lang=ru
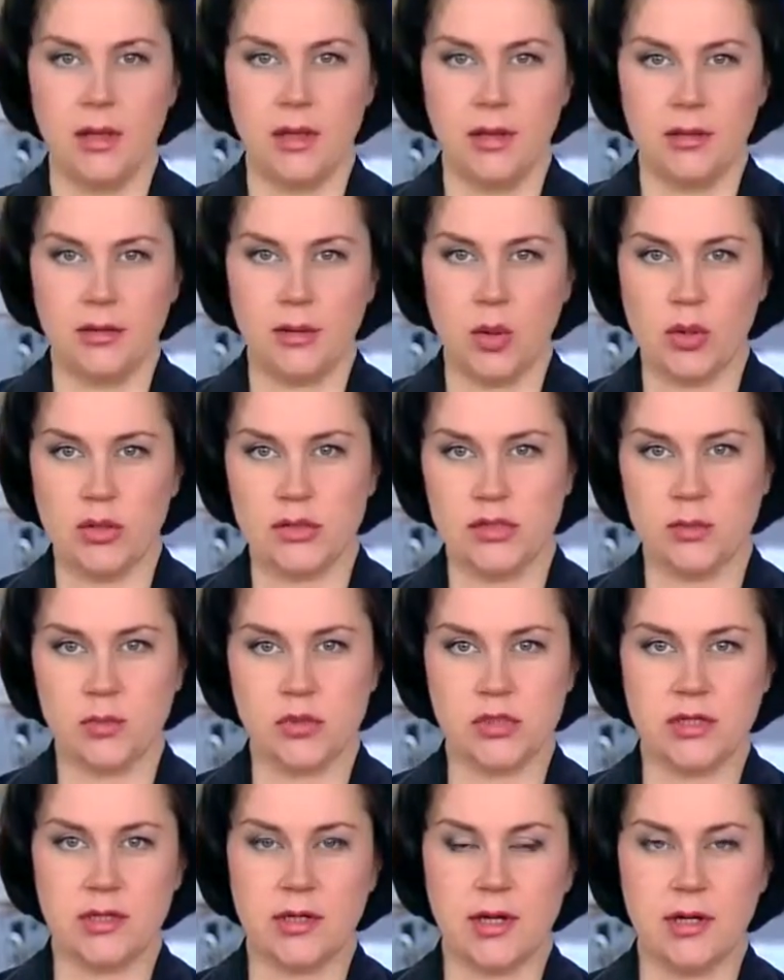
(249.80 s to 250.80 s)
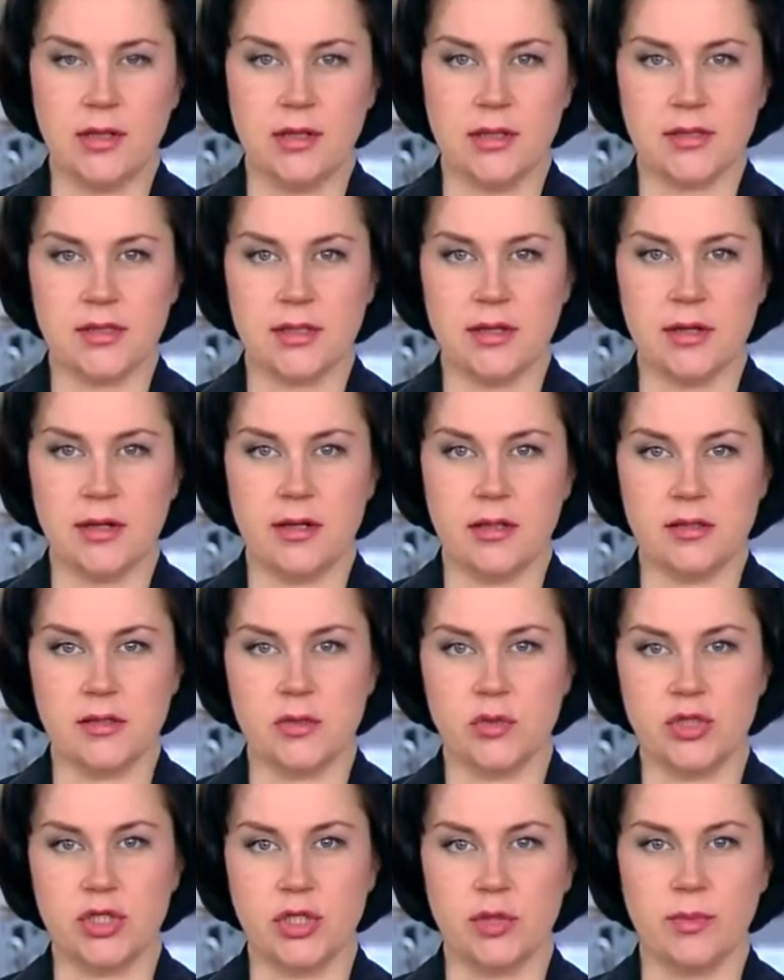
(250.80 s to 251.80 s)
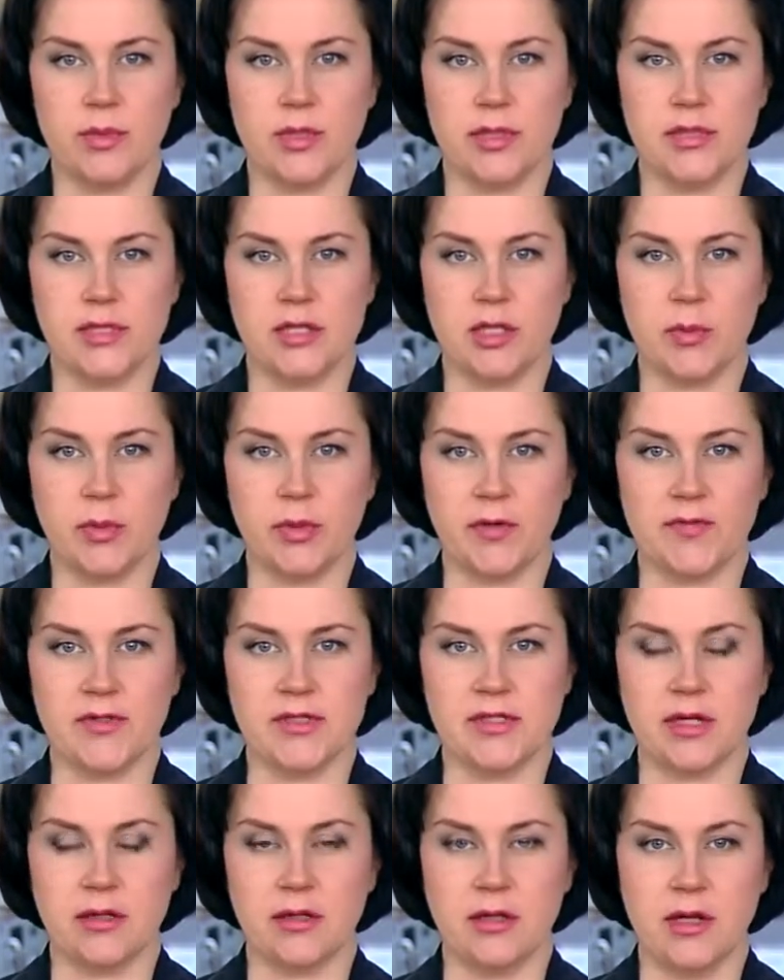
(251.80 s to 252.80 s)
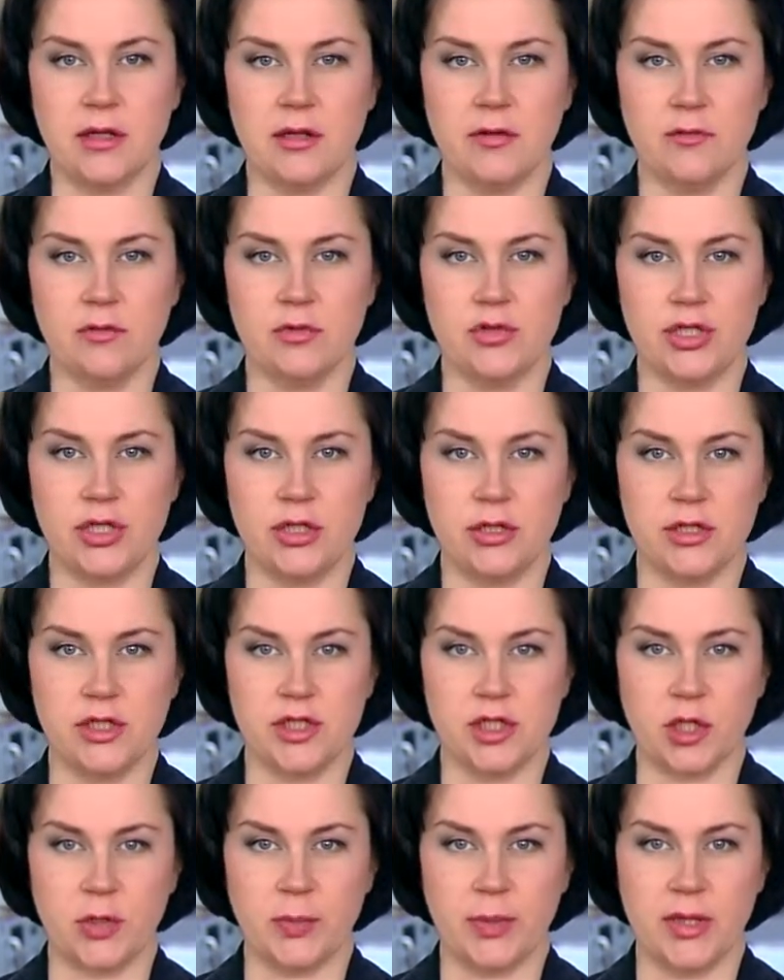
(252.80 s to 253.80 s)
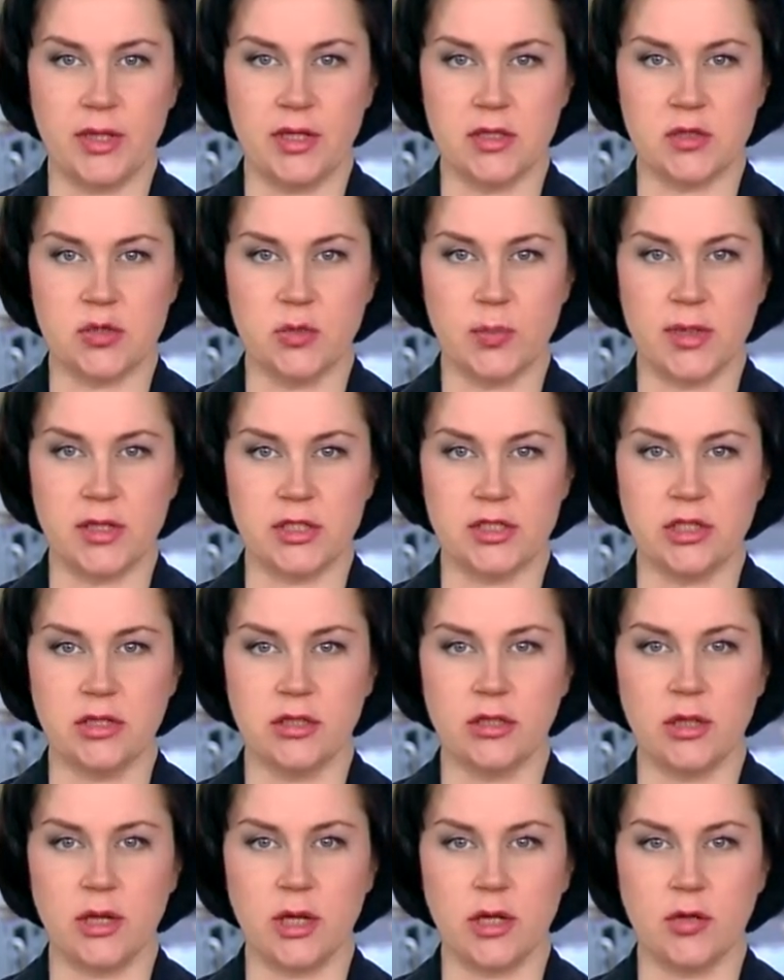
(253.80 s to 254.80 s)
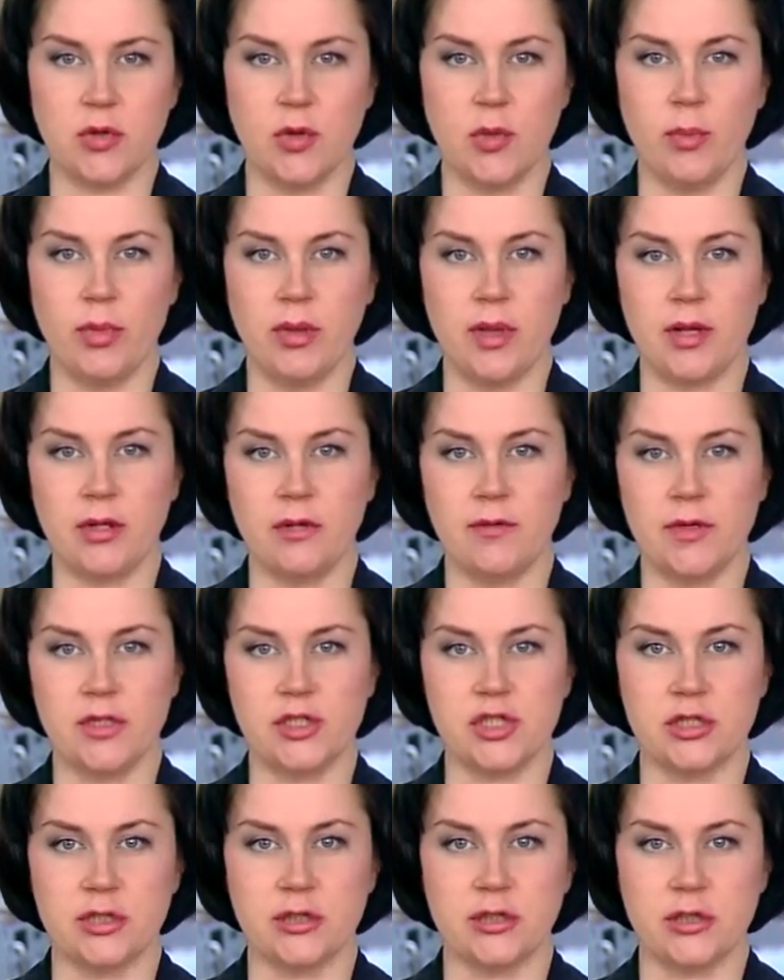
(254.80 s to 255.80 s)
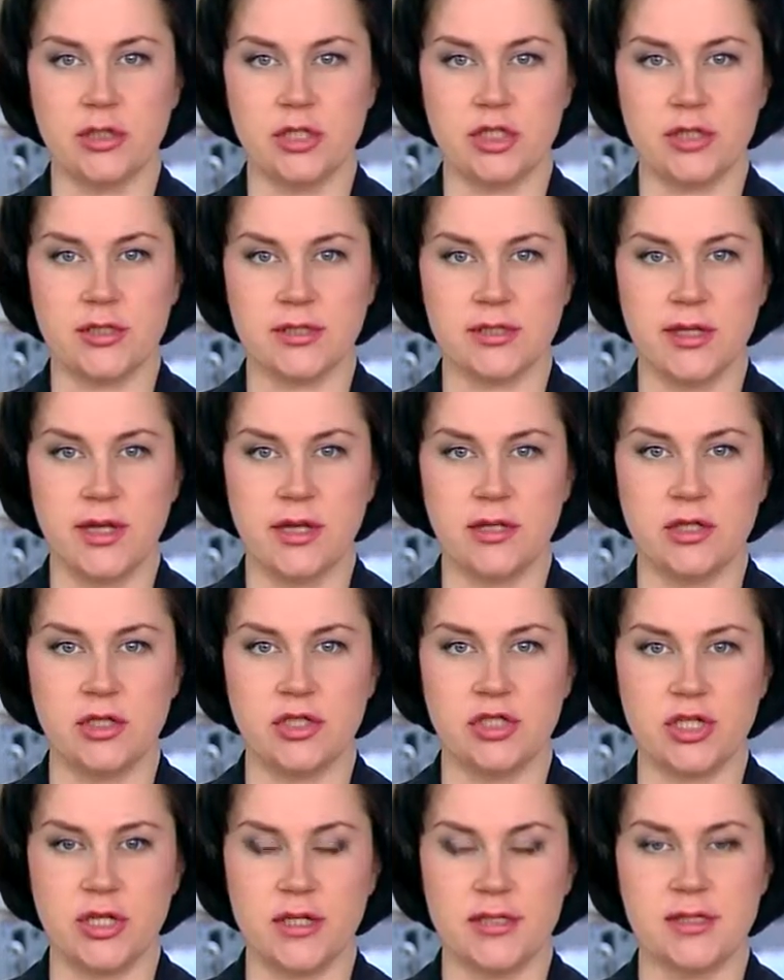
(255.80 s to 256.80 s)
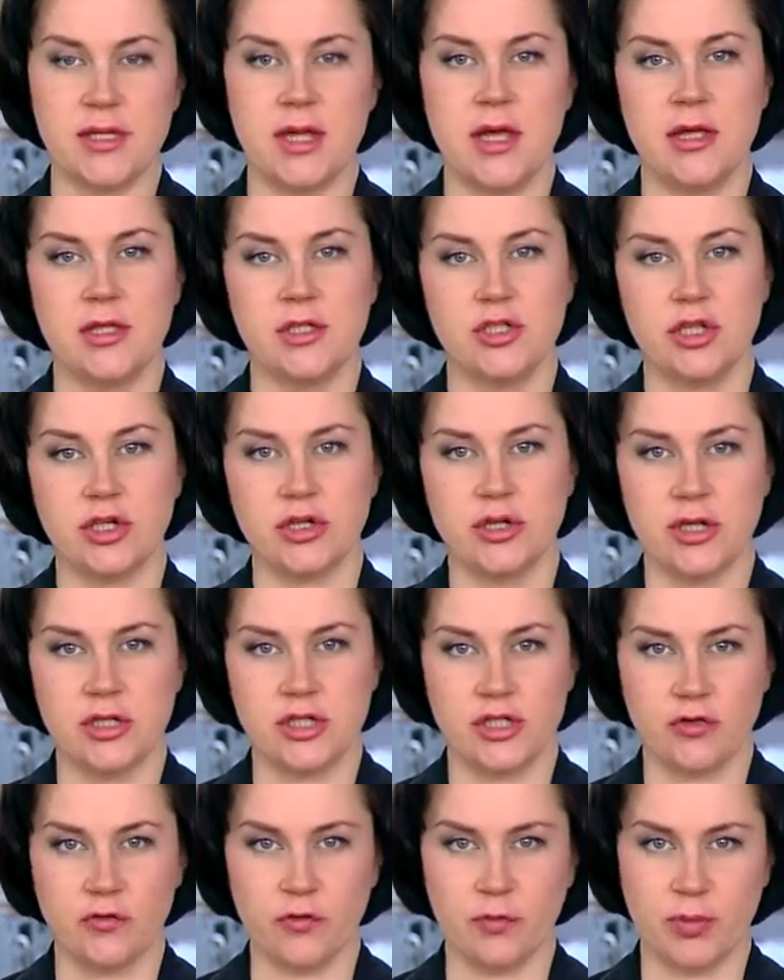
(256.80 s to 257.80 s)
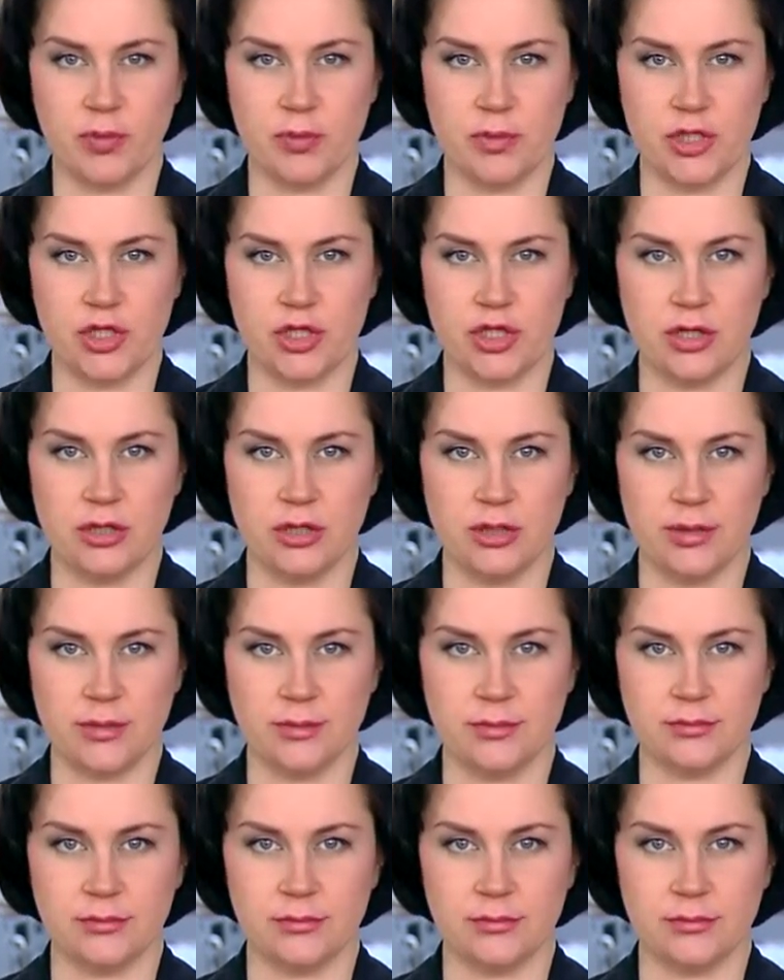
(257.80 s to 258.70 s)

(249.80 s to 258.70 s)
На улице Музыкальная загорелся учебный цех профессионального училища. К приезду пожарных огнем была охвачена крыша здания и часть чердачного помещения.